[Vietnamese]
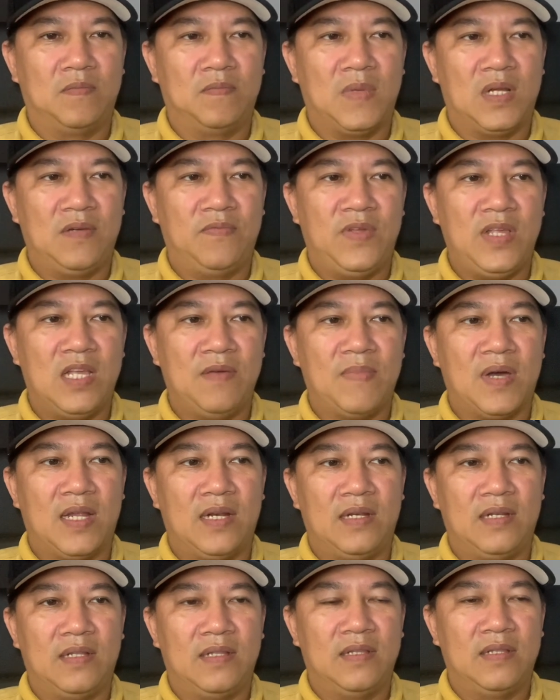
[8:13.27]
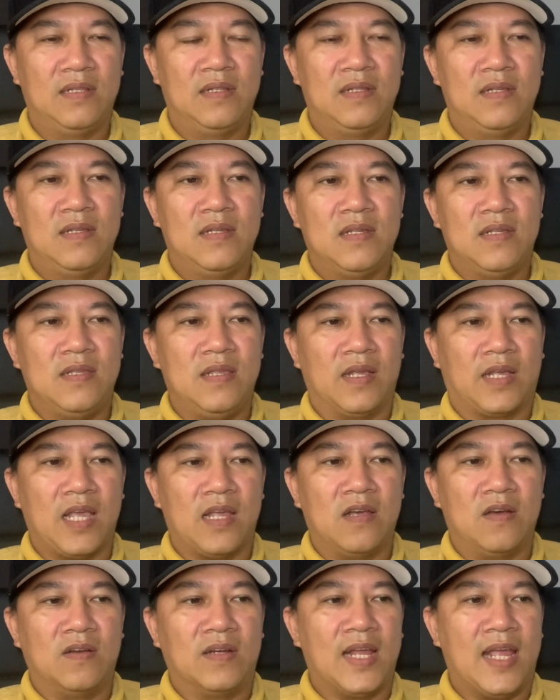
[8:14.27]
bên phía bên những
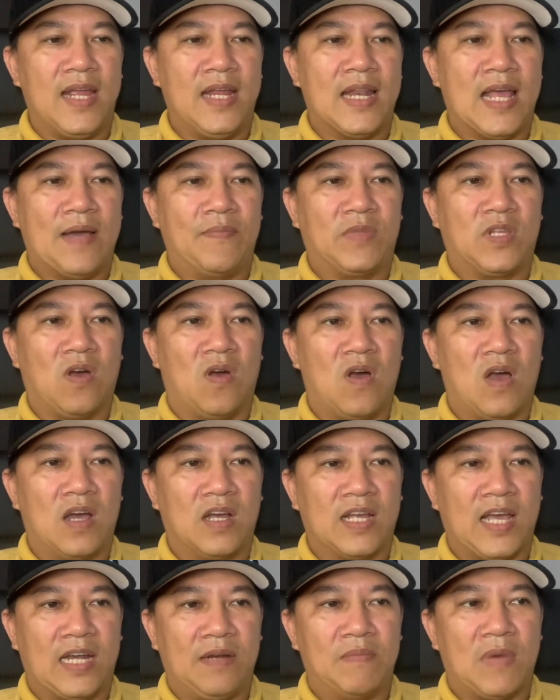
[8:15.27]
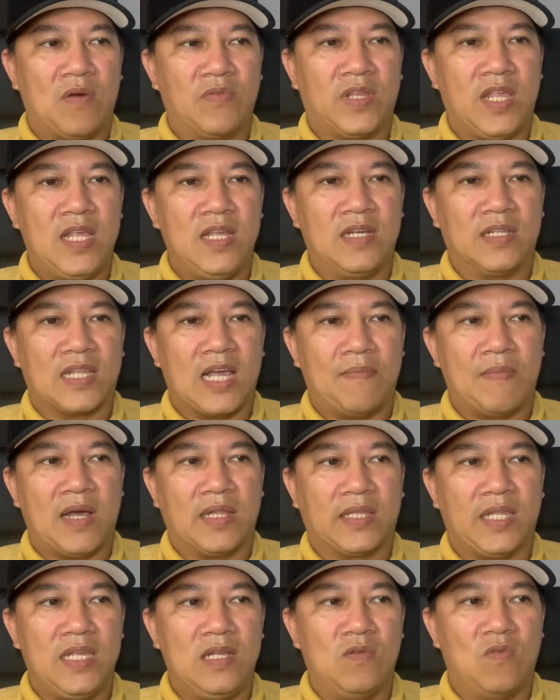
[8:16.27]
cái người này làm cho ngành báo chí người ta
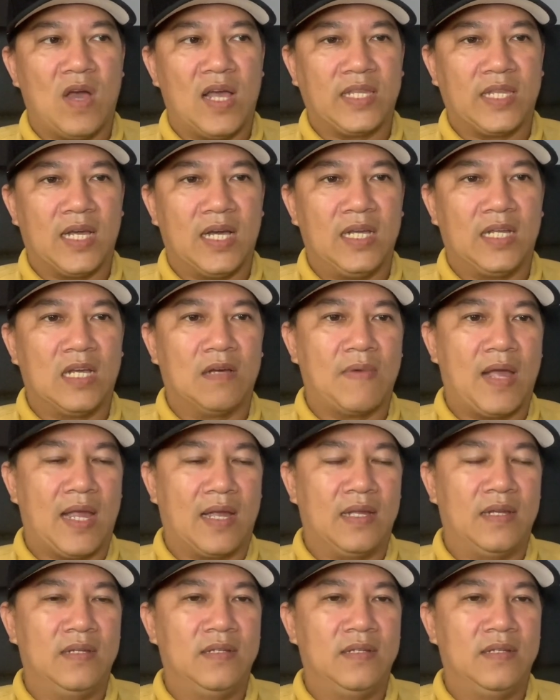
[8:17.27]
mang tiếng quá trời các bạn